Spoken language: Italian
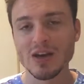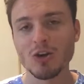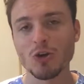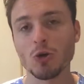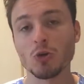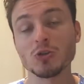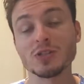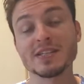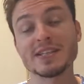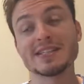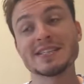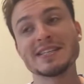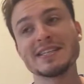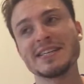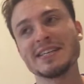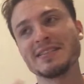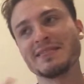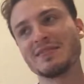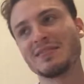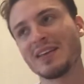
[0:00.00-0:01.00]
cosa
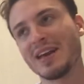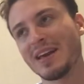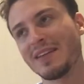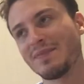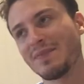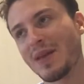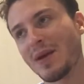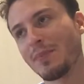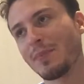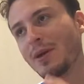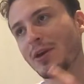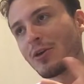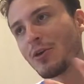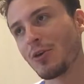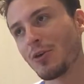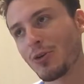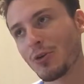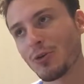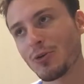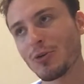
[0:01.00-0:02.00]
si intenda per
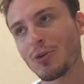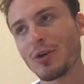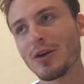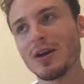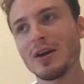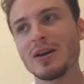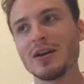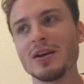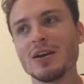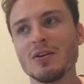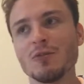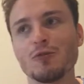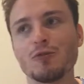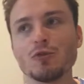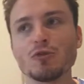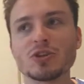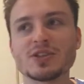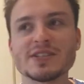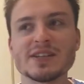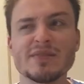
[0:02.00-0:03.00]
horror.
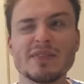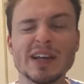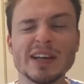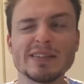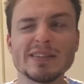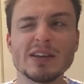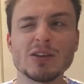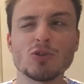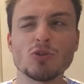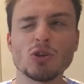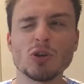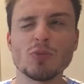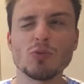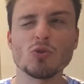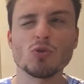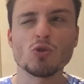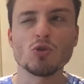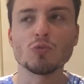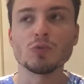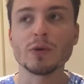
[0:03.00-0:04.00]
Forse avrà dei toni
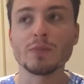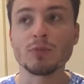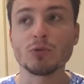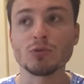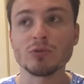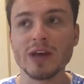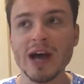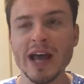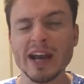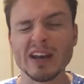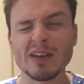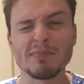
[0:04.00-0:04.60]
più cupi e più dark,